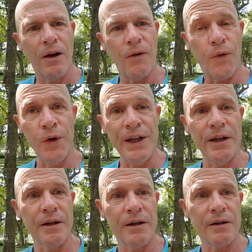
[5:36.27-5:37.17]

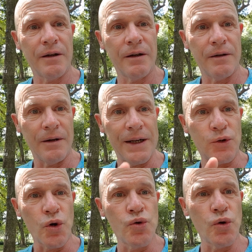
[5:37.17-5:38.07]
venez les
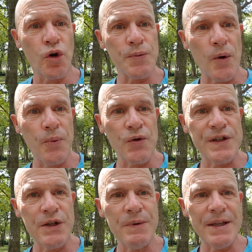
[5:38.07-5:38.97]
deux jours que je propose,
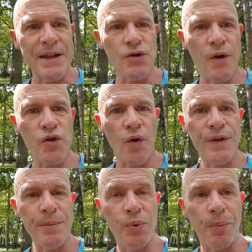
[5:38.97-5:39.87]
18 et 19
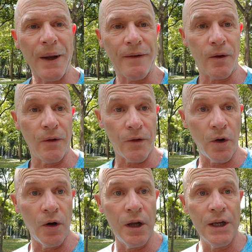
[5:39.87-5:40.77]
janvier, pour personne
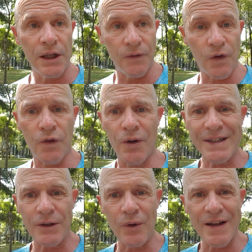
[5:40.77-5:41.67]
seule, qui veut
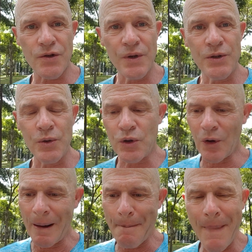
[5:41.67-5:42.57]
sortir de la solitude, qui
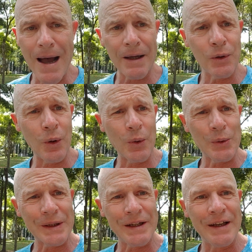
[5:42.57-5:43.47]
en a marre de
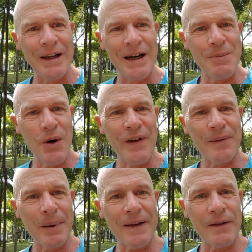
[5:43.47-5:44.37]
rencontrer les
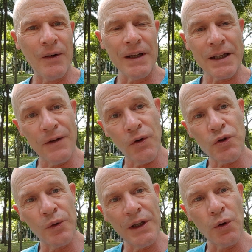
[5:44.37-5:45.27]
mauvaises personnes et qui veut
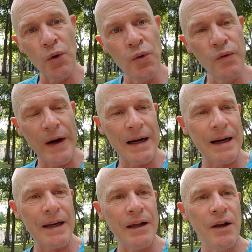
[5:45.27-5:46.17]
se donner de nouvelles
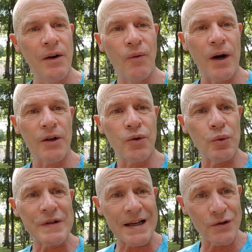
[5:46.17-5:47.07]
clés. Voilà,
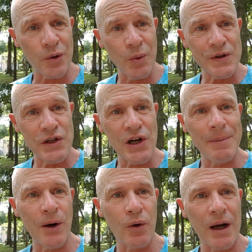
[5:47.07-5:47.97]
tout ça sur mon site
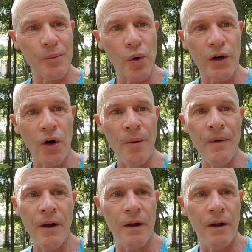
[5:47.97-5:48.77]
germainrocard.com.